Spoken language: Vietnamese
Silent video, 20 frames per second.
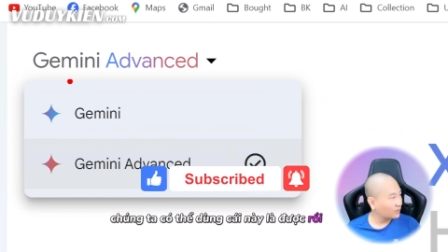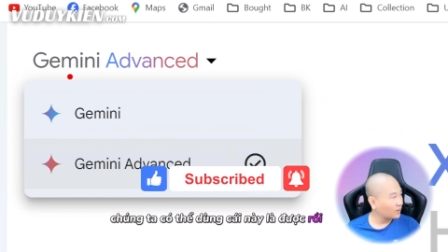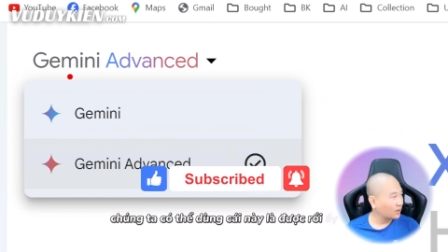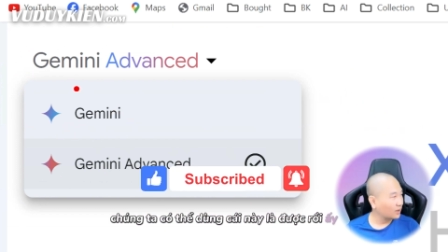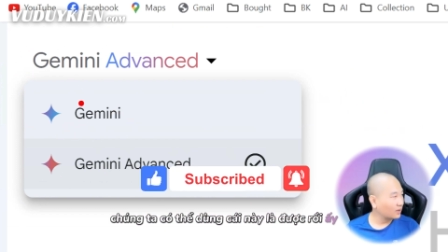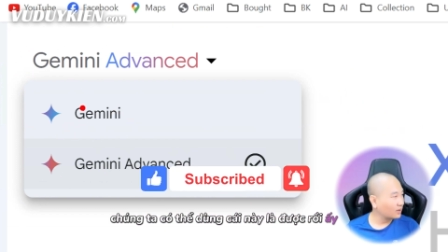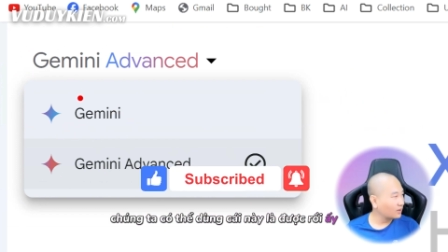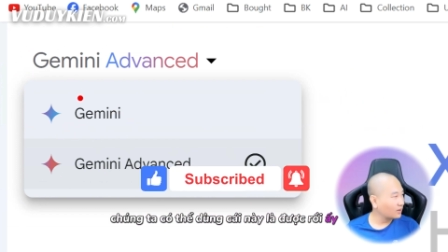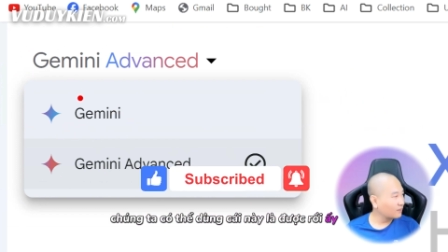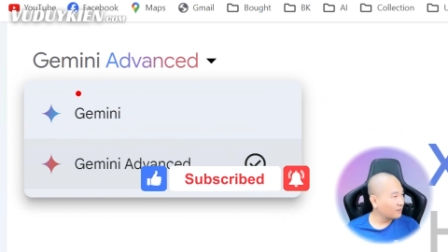
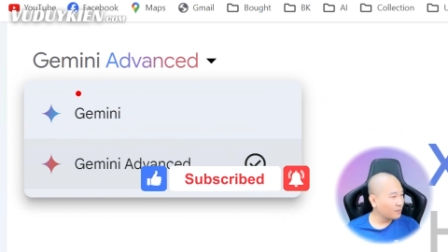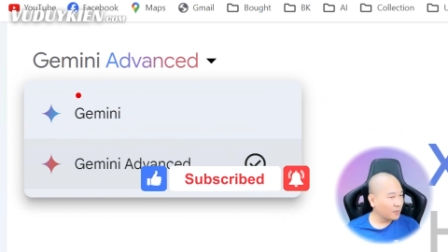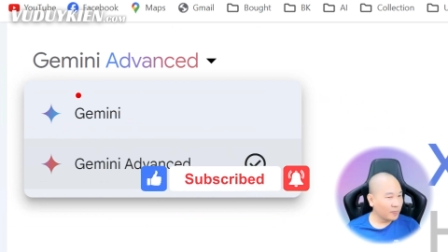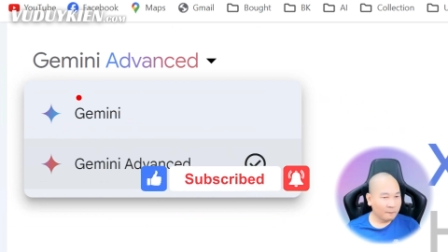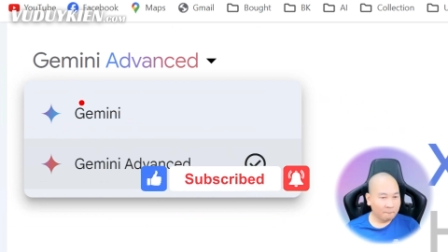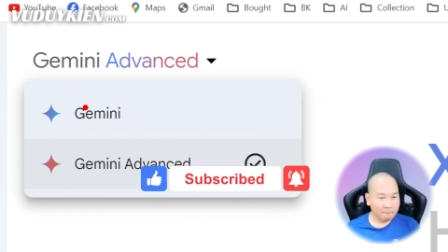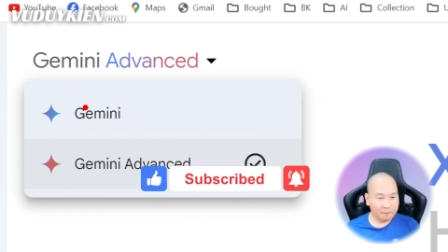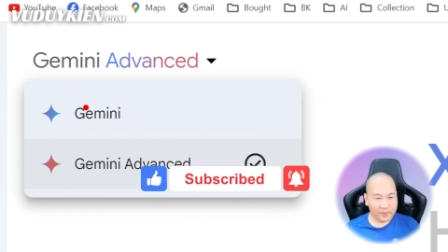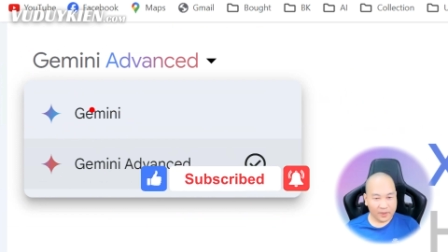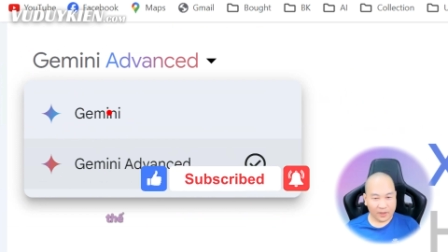Đấy.
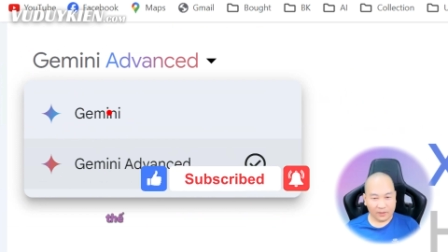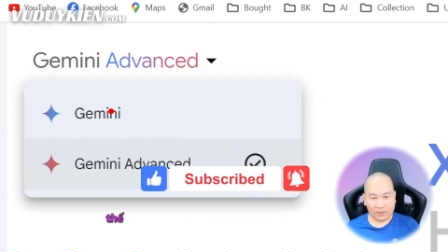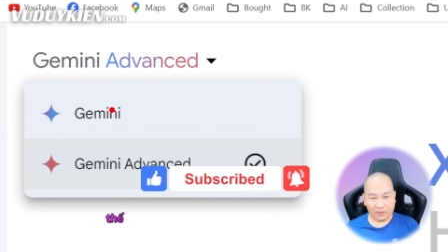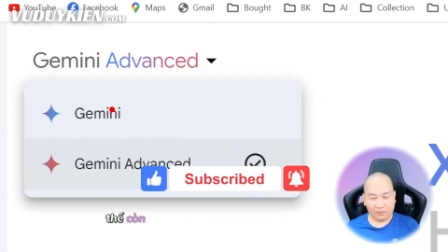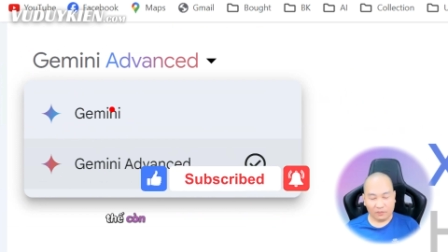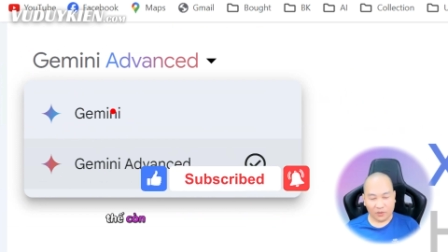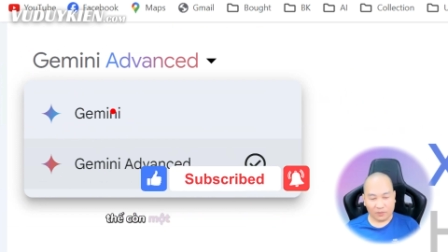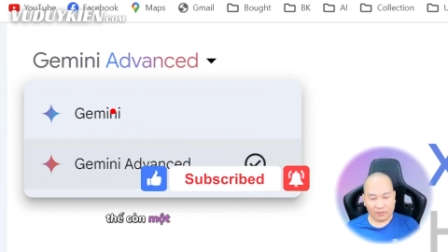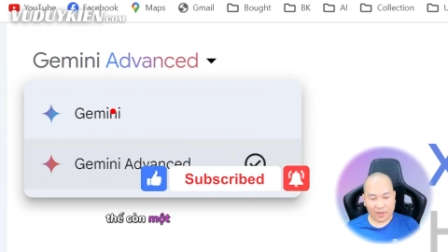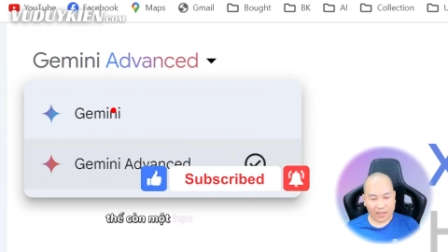Thế
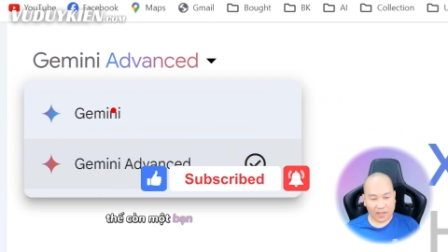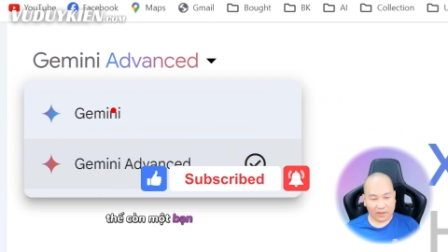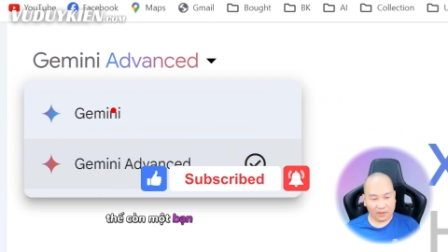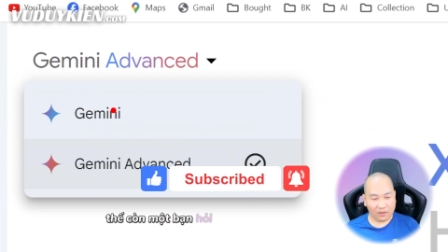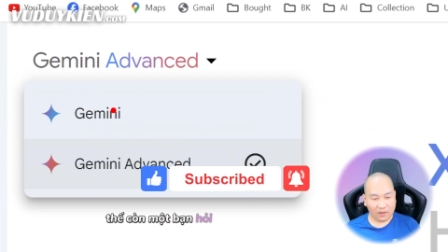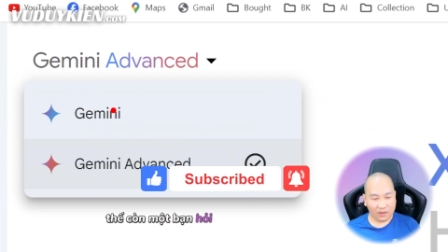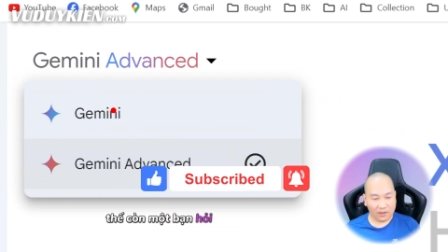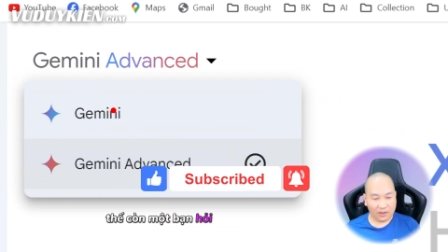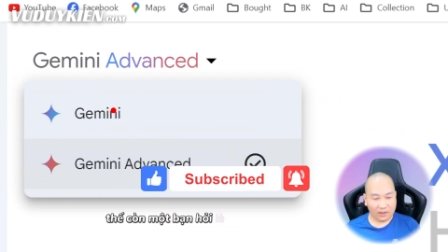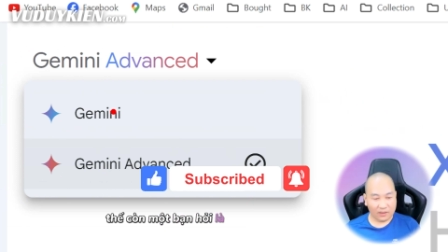còn một bạn
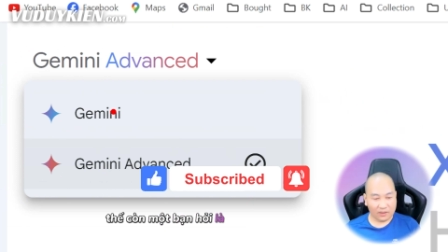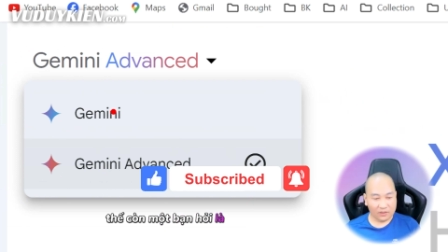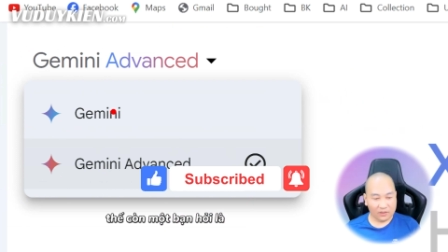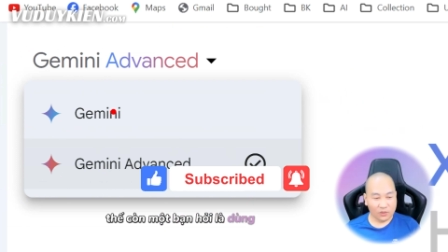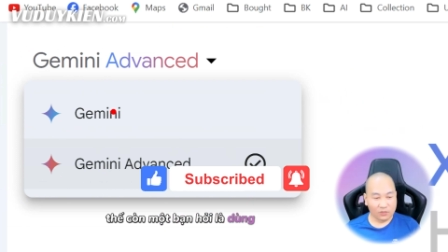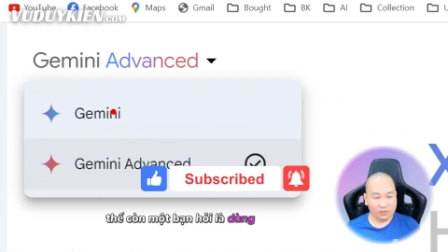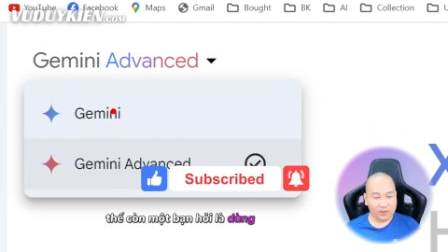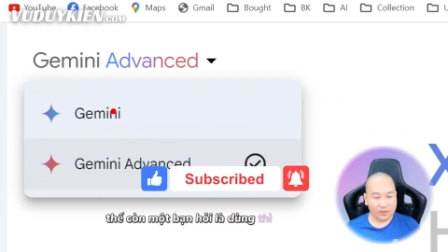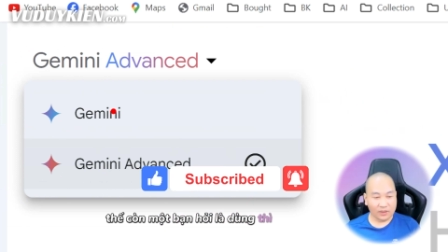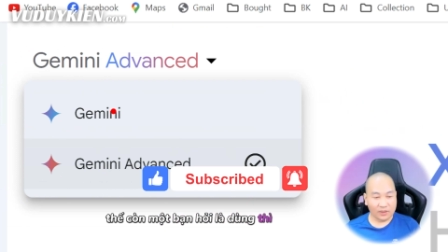hỏi là
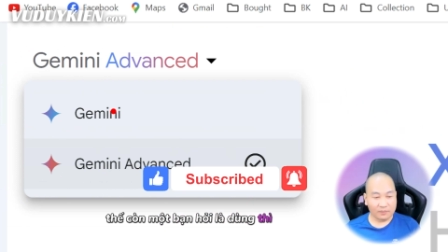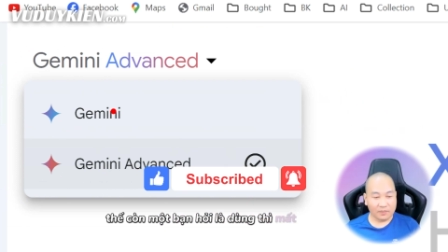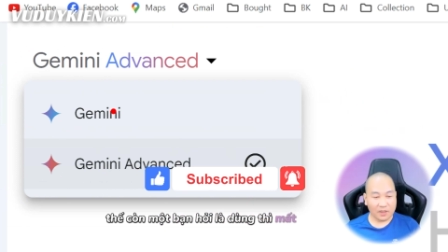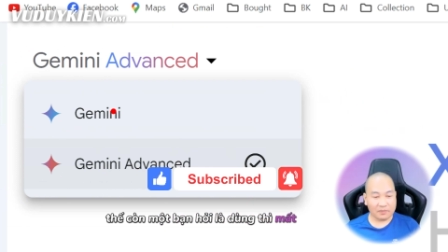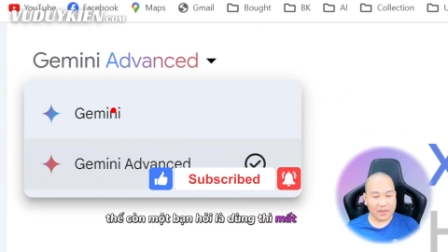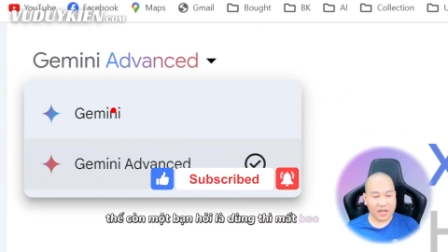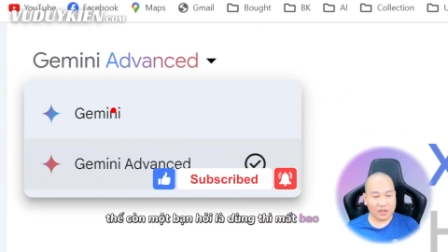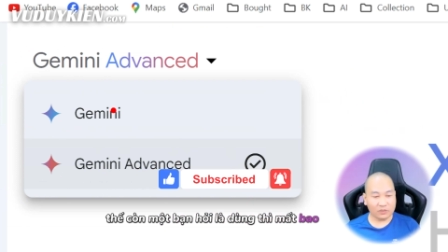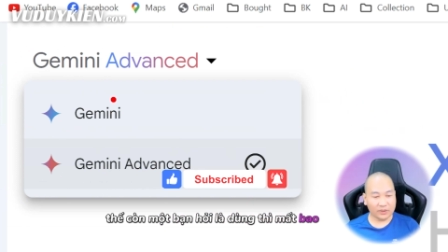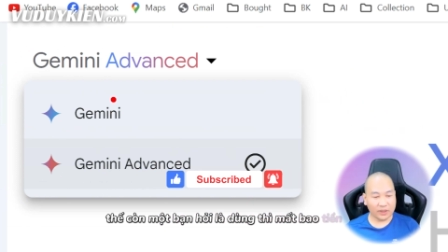dùng thì
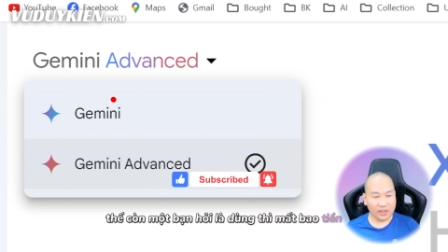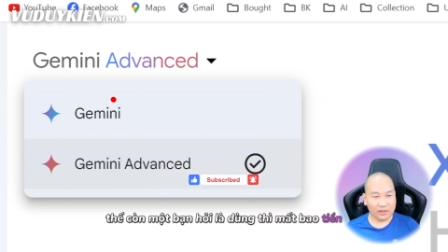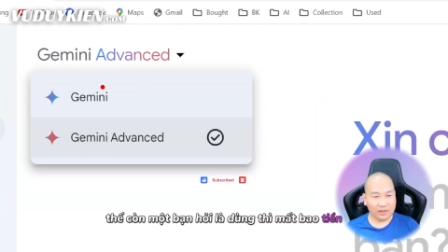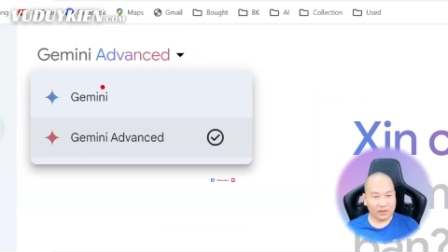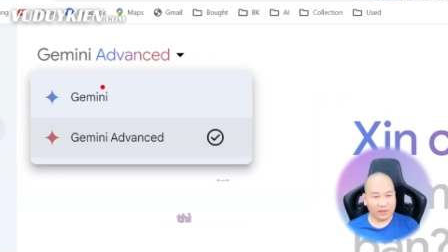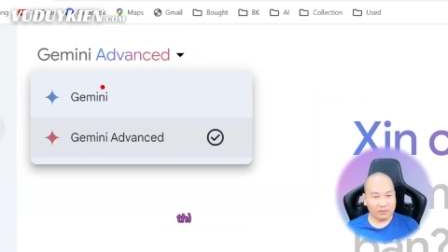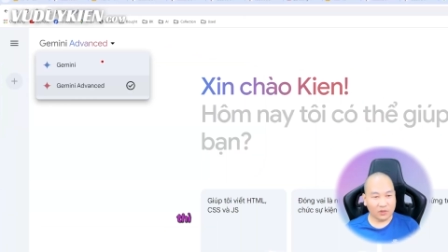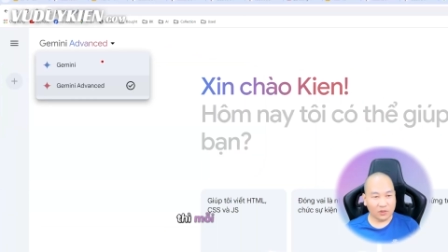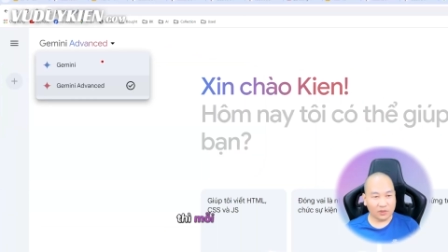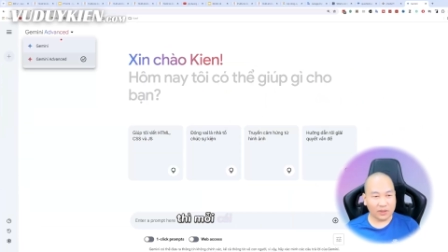mất bao tiền,
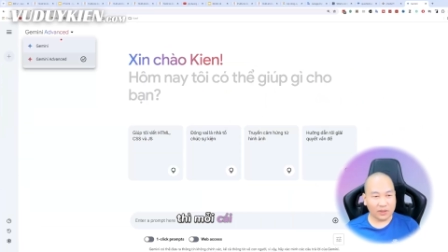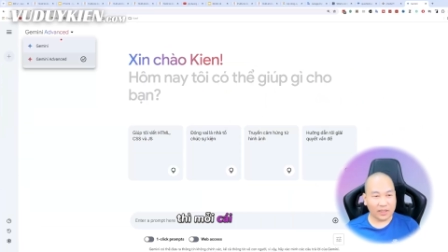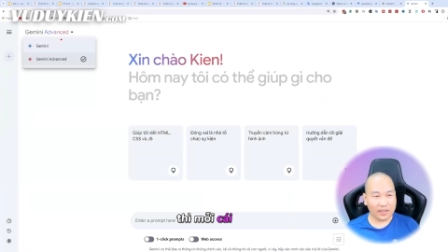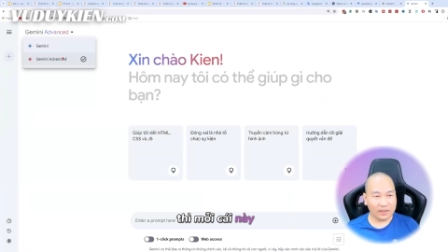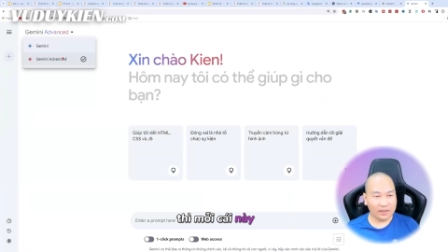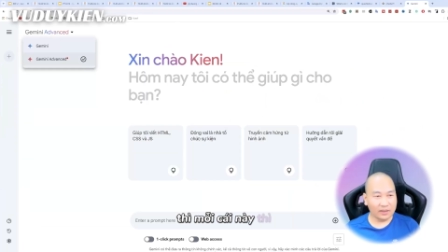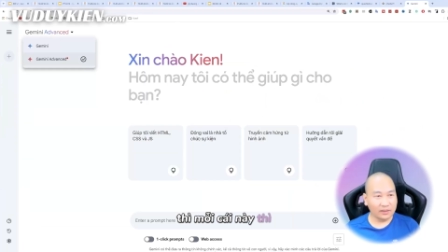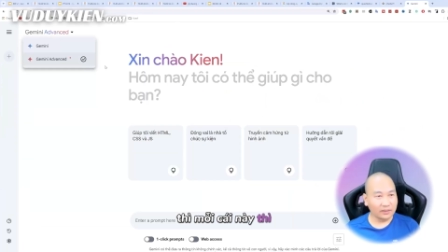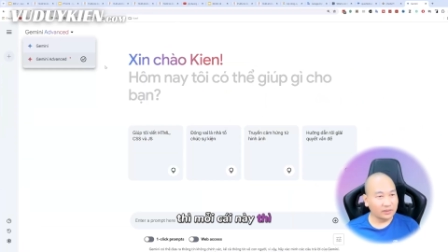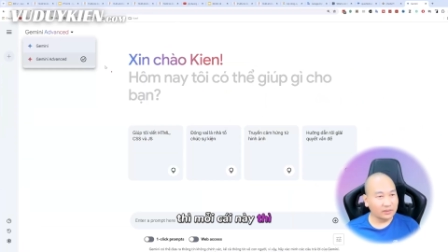thì mỗi cái này